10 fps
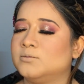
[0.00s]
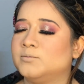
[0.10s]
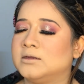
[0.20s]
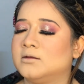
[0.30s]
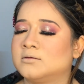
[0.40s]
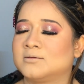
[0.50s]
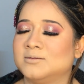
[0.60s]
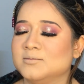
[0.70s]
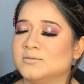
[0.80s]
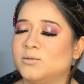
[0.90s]
तो लोगों को
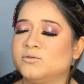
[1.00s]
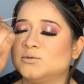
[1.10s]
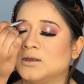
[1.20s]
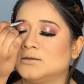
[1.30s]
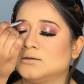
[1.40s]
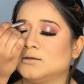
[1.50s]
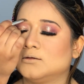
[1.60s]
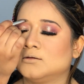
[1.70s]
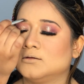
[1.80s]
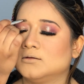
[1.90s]
पता नहीं होता है
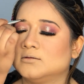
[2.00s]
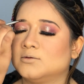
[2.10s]
प्रोसेस